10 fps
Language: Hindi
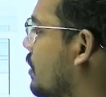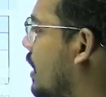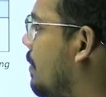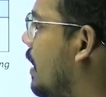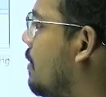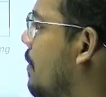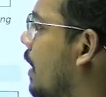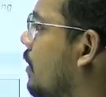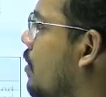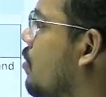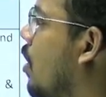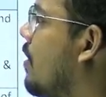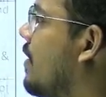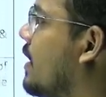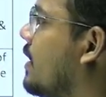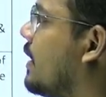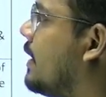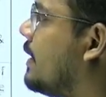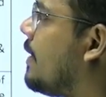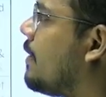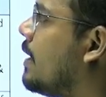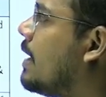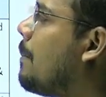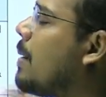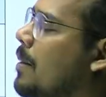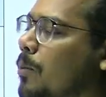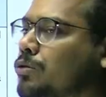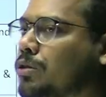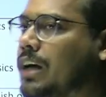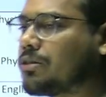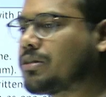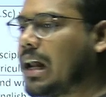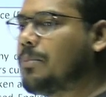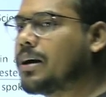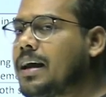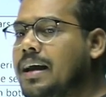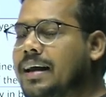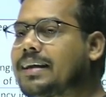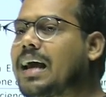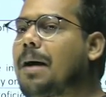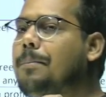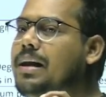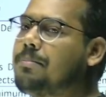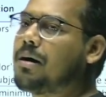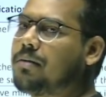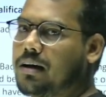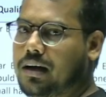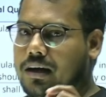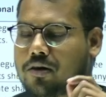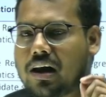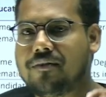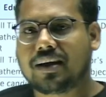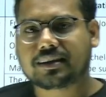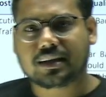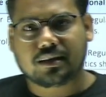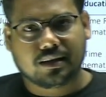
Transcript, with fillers: उसके बाद मैं बात करूँ क्वालिफिकेशन की ठीक है नंबर ऑफ पोस्ट तो चार सौ छियानवे गए क्या मिनिमम क्वालिफिकेशन